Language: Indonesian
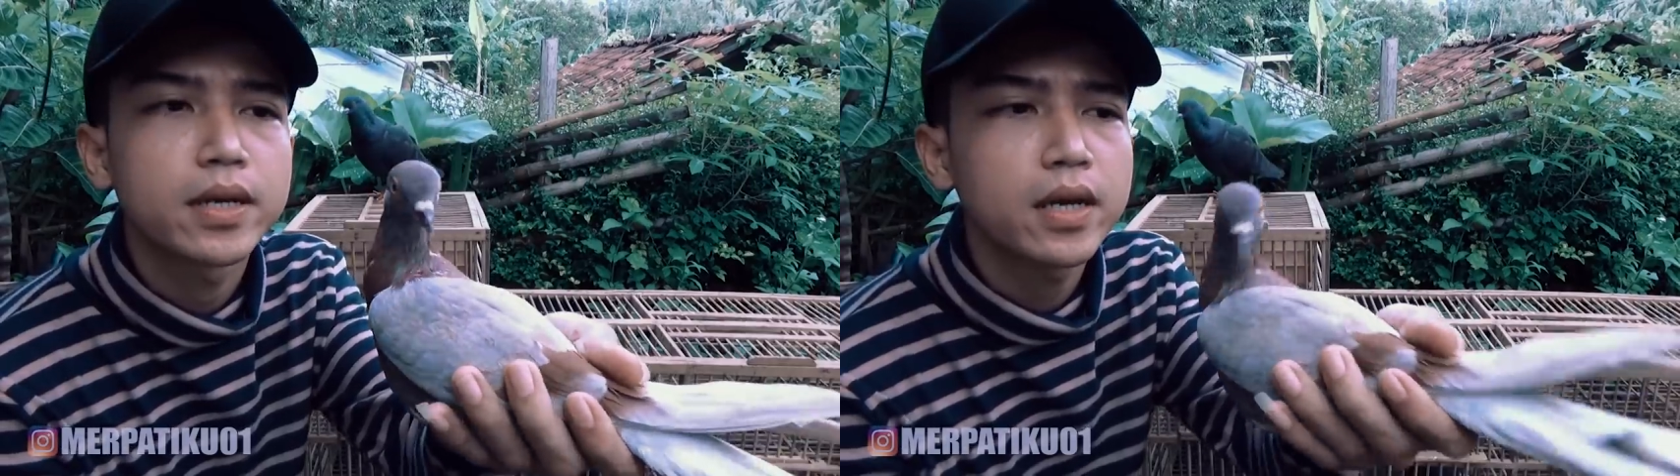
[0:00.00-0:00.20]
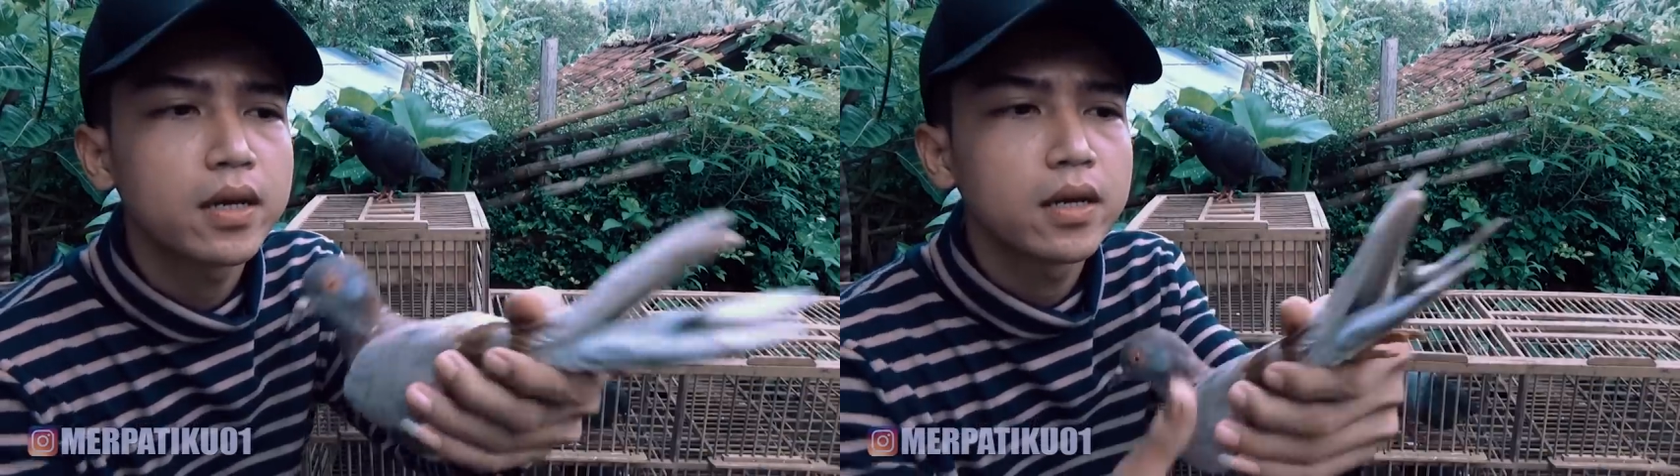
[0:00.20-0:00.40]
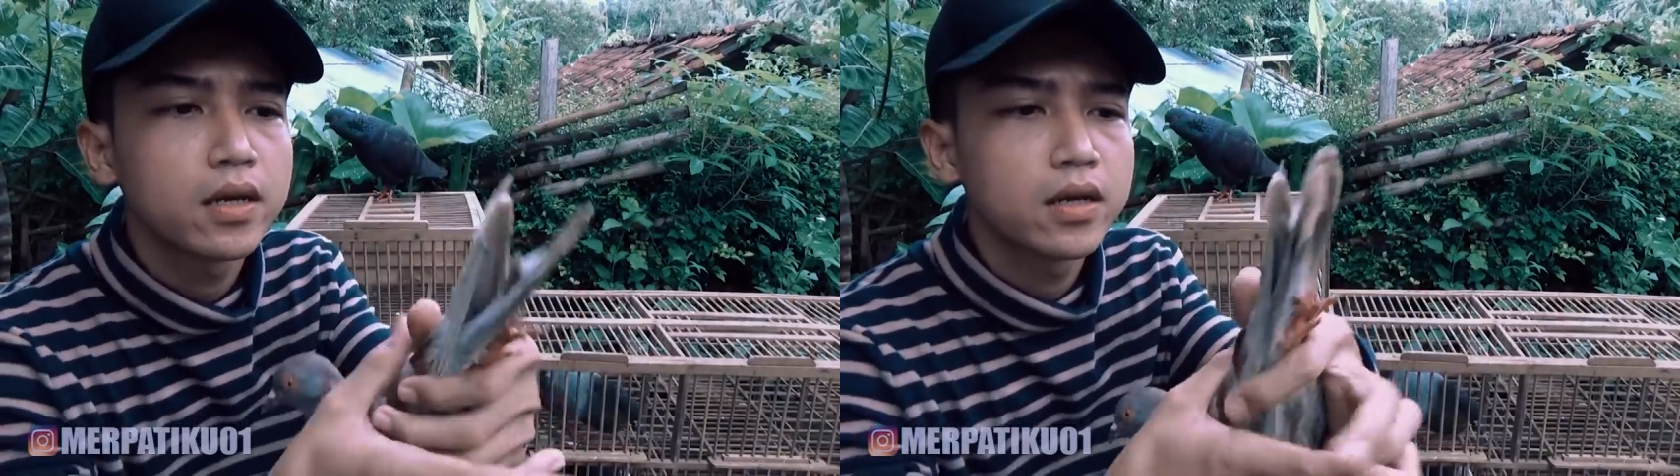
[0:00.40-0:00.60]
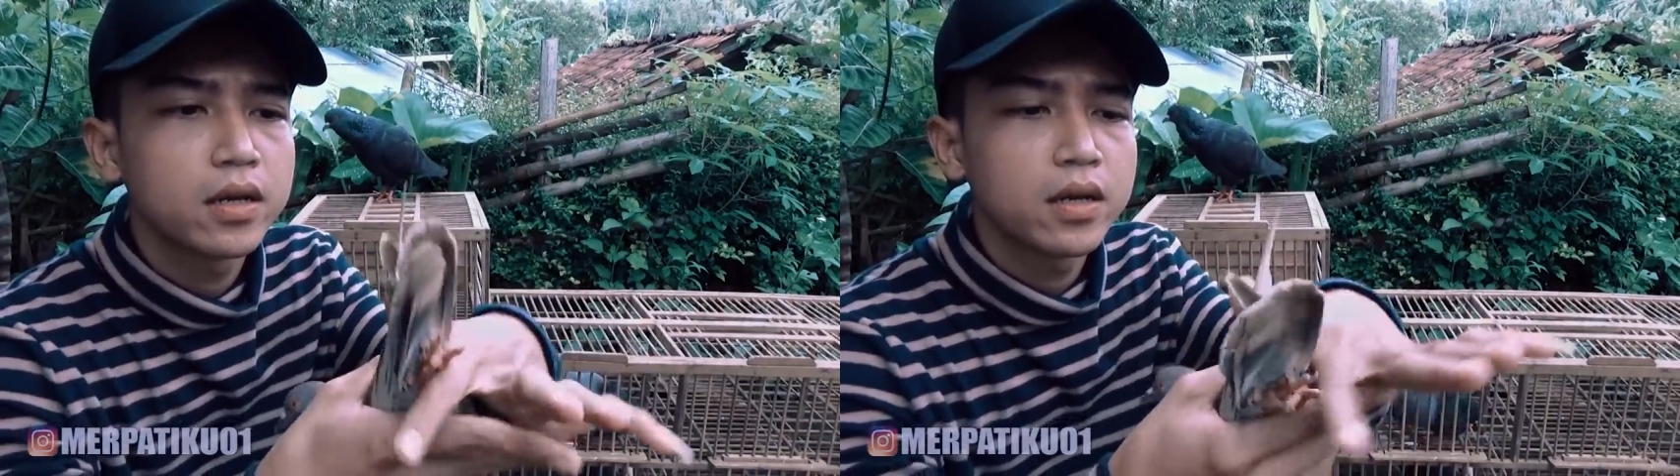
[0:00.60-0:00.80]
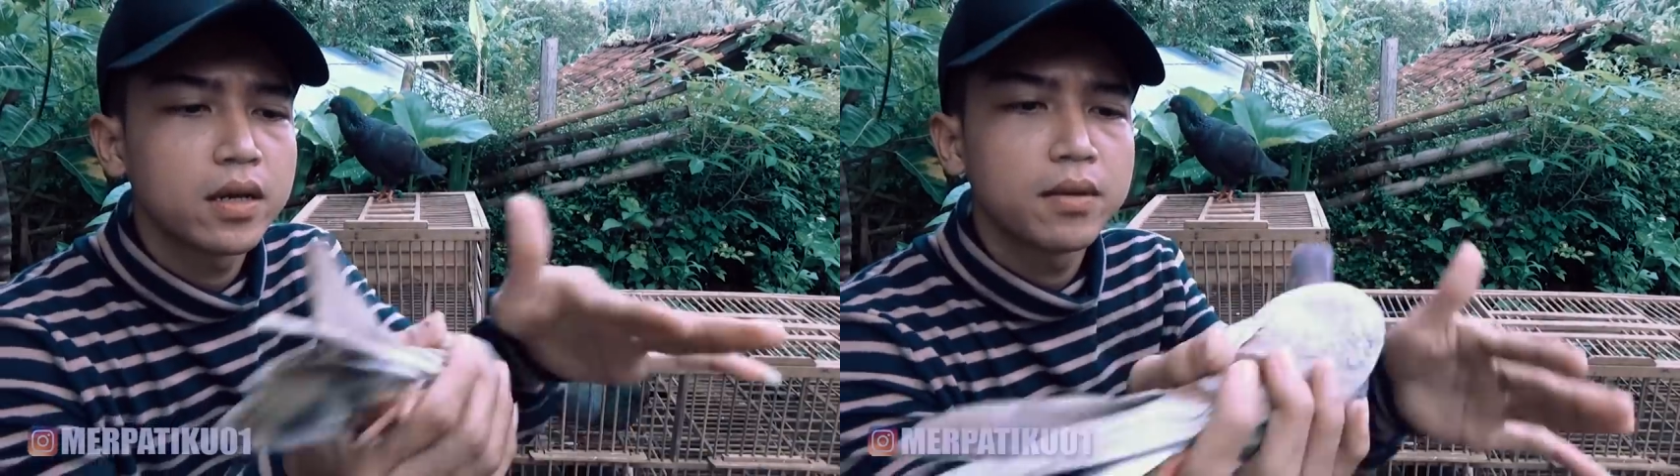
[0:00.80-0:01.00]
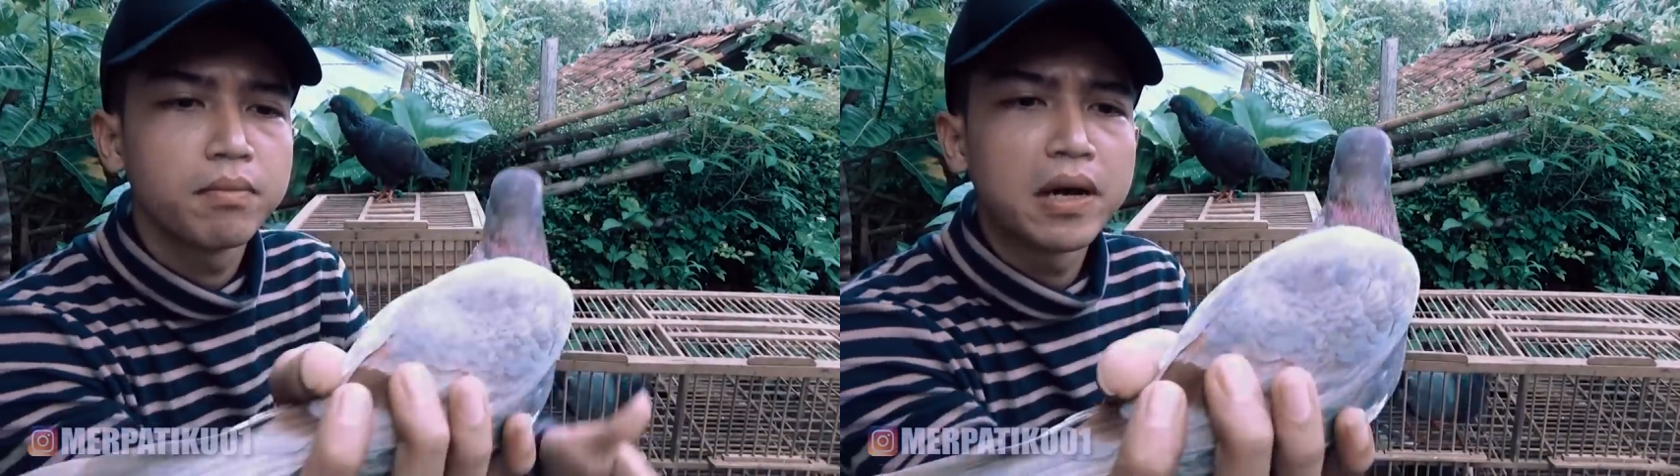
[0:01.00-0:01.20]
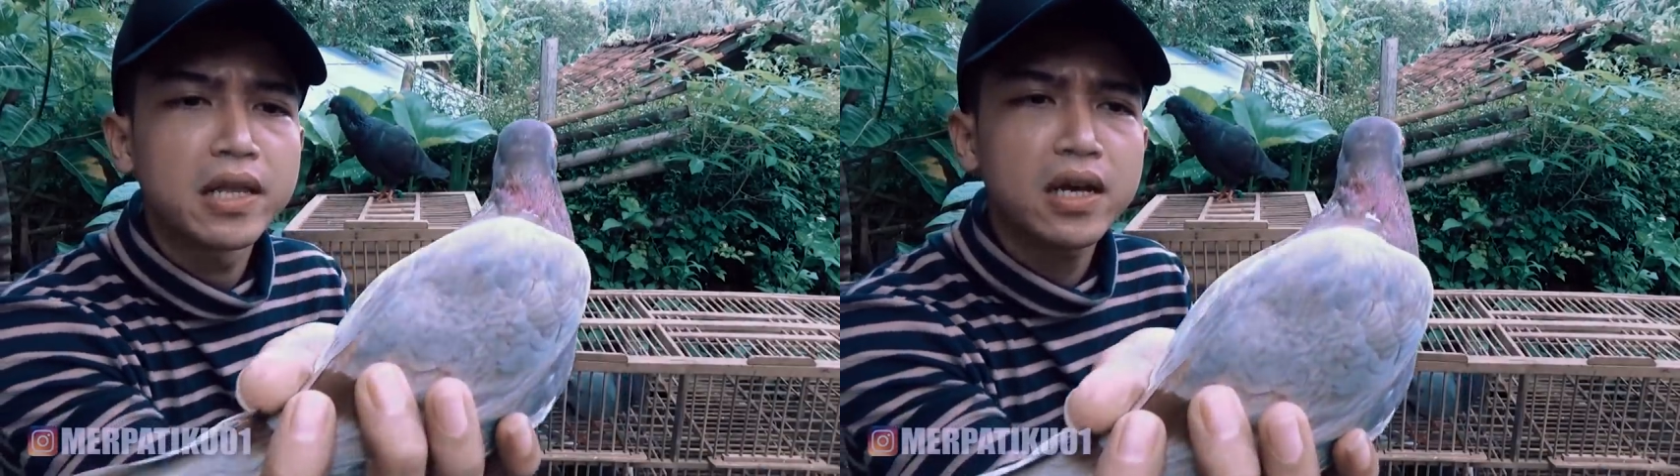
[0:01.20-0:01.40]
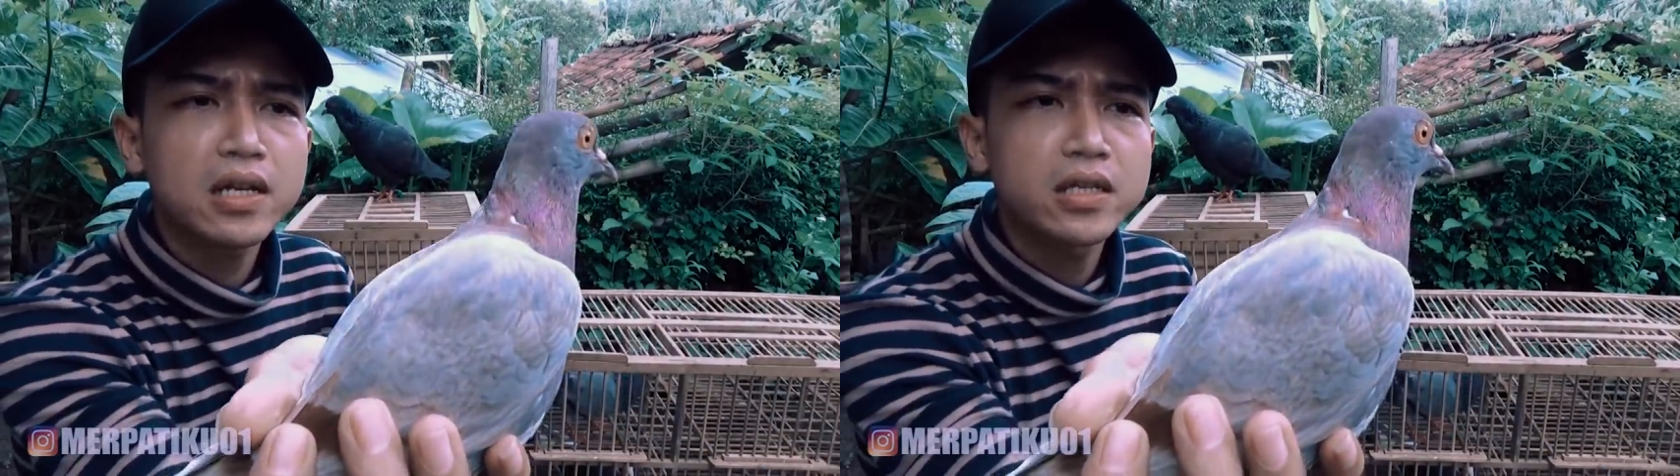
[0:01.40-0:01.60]
ya
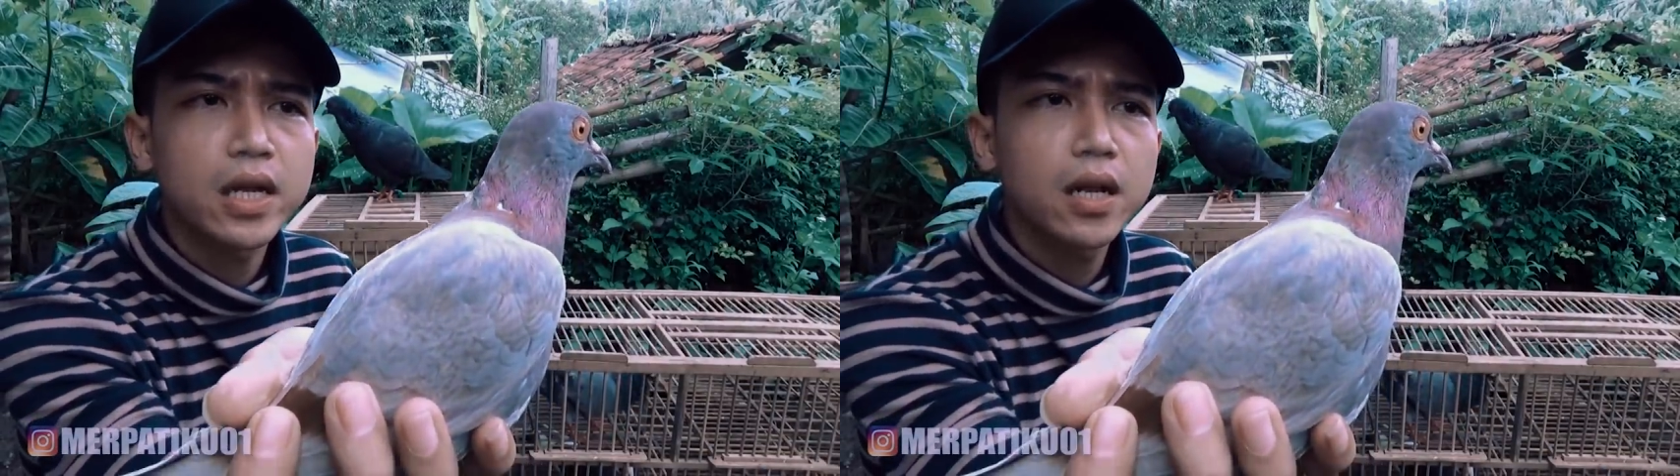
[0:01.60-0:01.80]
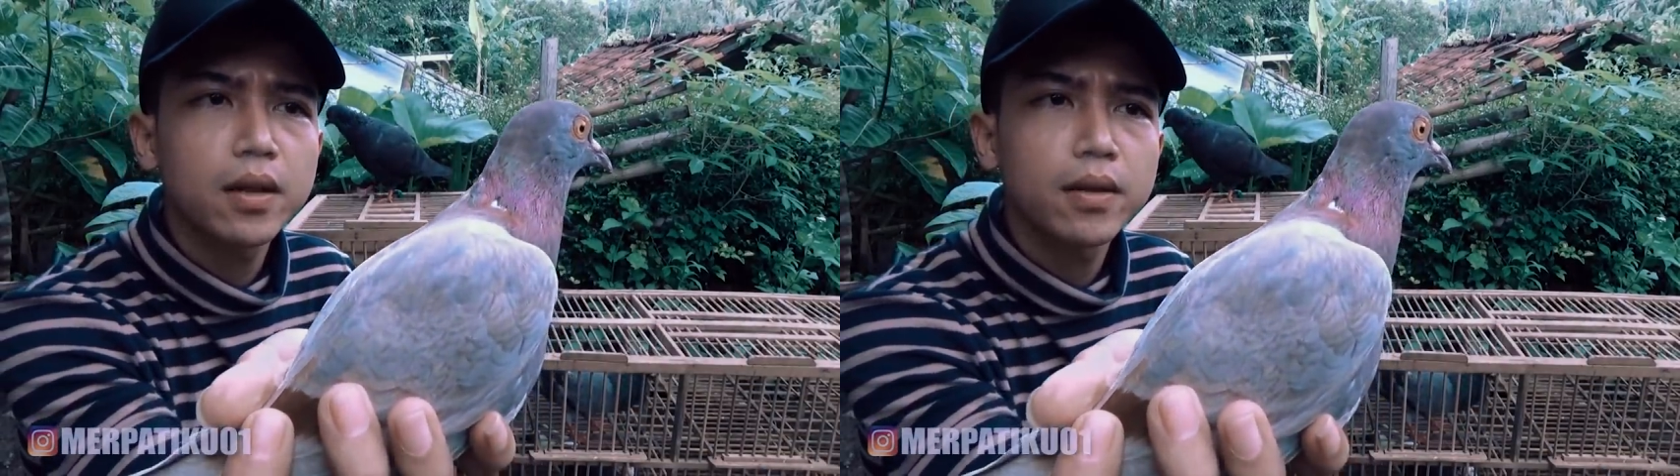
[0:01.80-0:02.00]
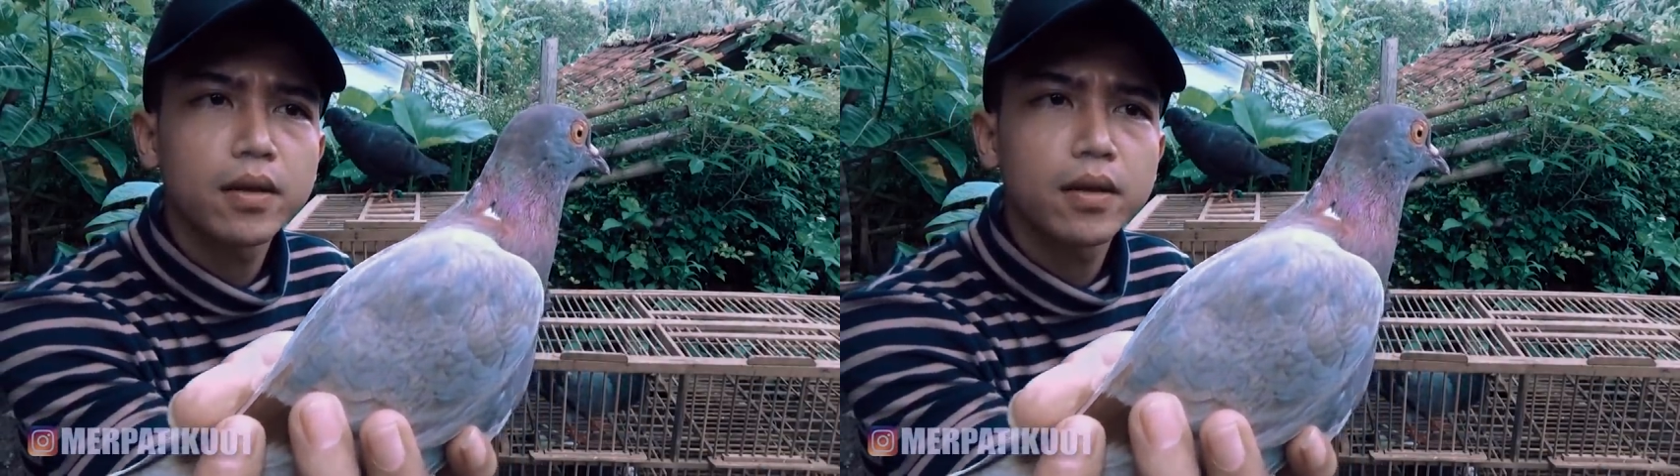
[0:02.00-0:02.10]
badannya kecil